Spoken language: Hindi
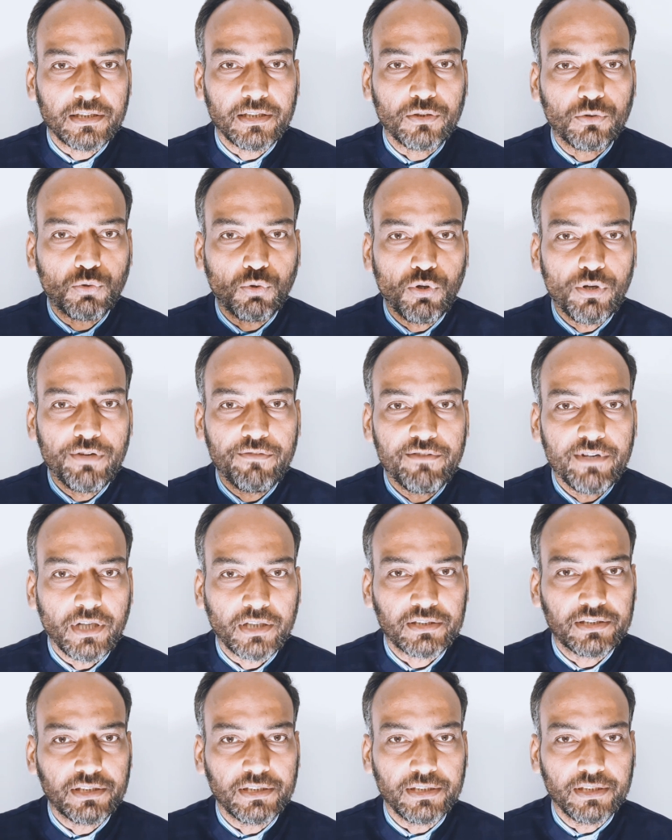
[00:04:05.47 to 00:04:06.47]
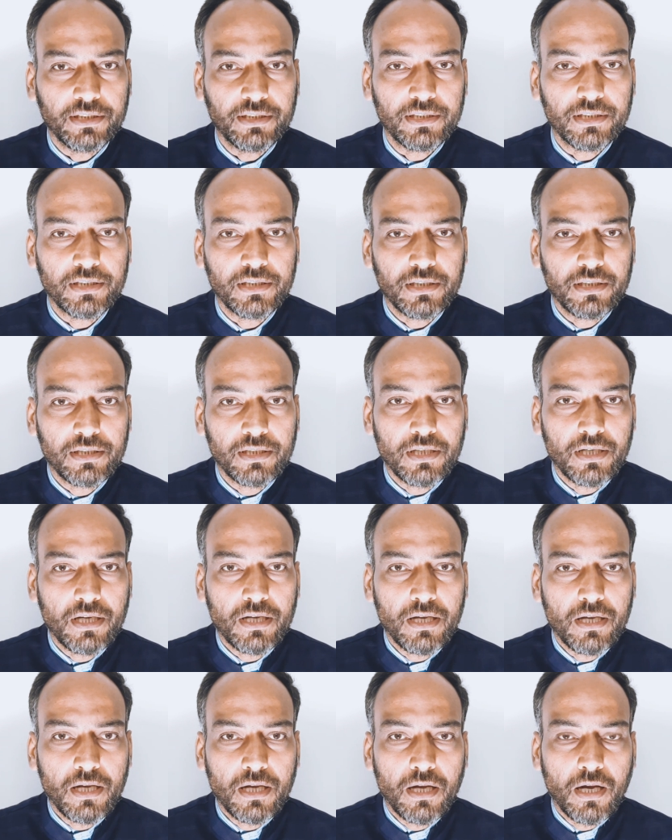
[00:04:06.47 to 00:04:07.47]
कि कोई व्यक्ति
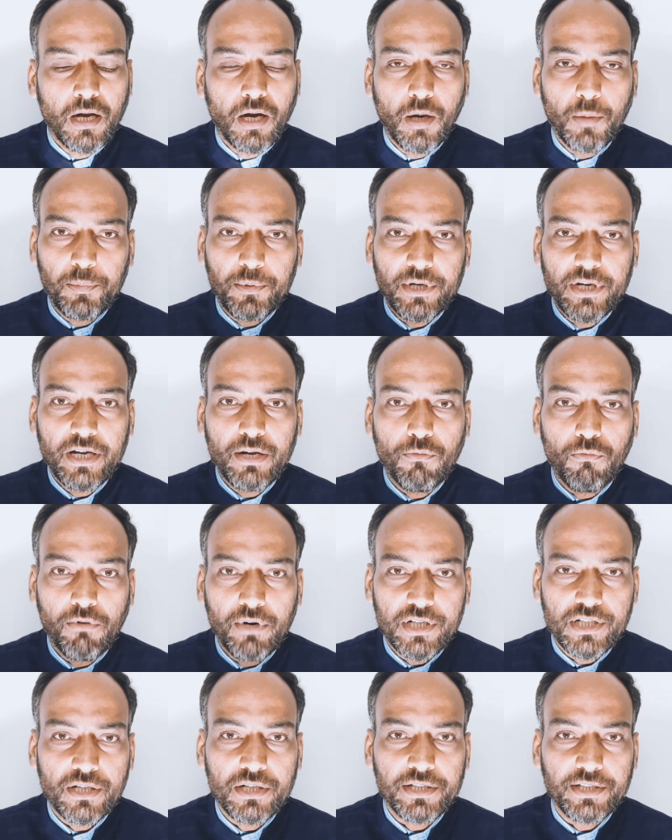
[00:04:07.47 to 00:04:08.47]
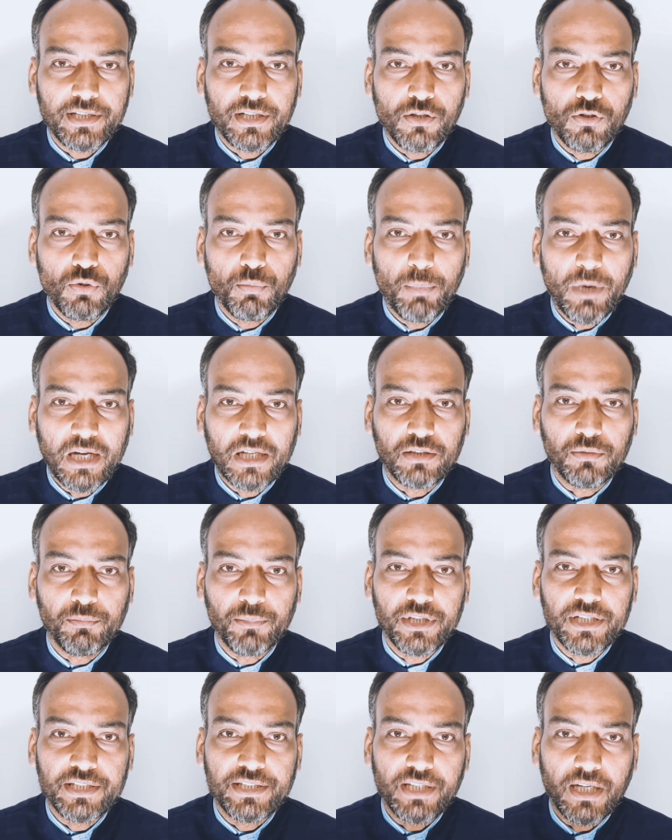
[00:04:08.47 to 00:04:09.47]
अपने वजन के अनुपात
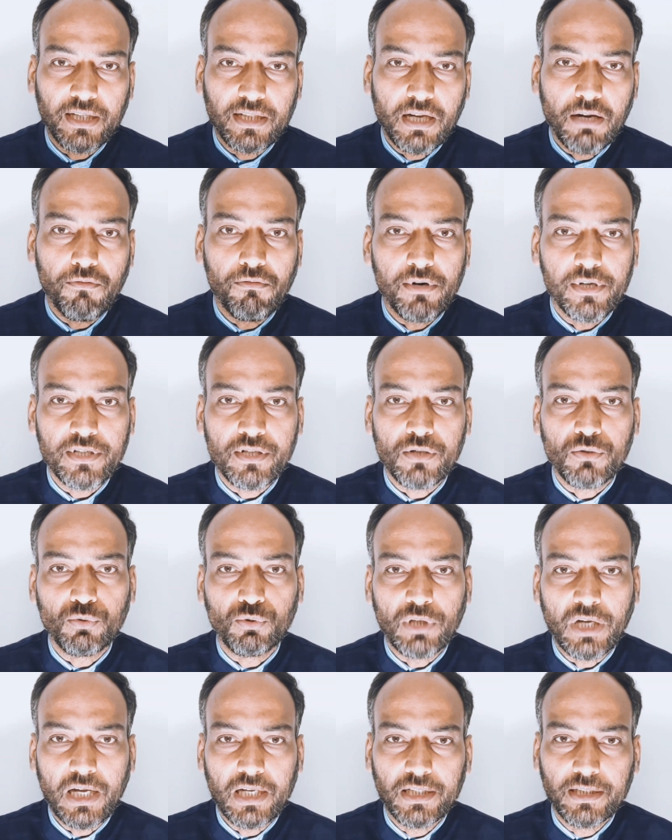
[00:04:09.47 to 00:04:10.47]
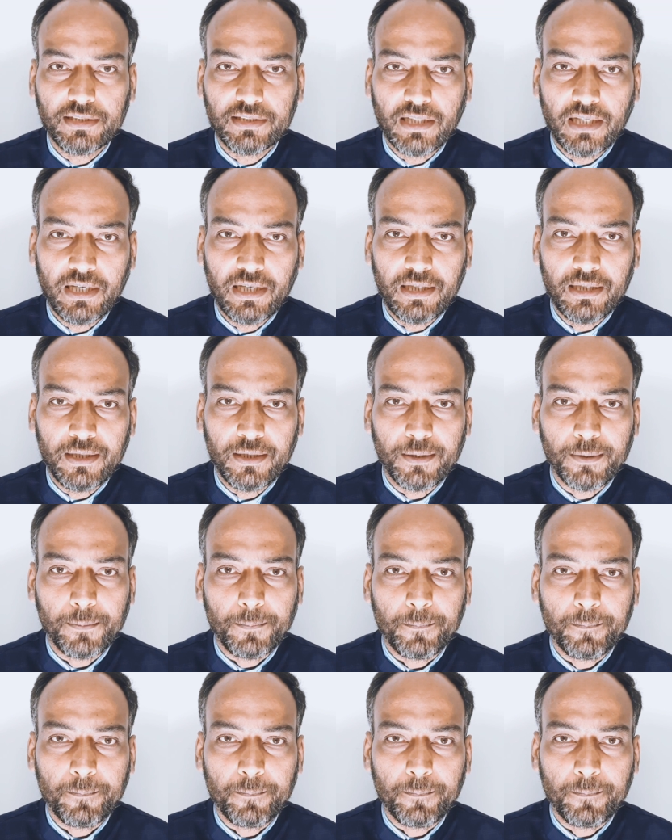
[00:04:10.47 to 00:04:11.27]
में ज़्यादा वजन उठा लेता है